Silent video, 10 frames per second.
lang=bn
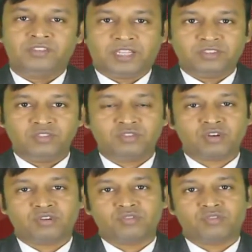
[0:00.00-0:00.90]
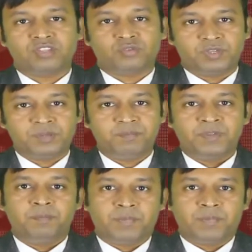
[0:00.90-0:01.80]
জাতীয় সংসদের হুইপ
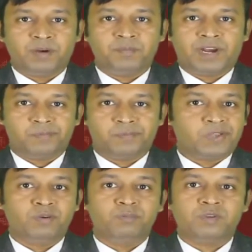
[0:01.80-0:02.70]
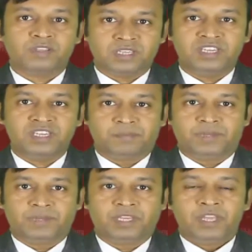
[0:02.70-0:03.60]
মাহবুব আরা বেগম গিনি এমপি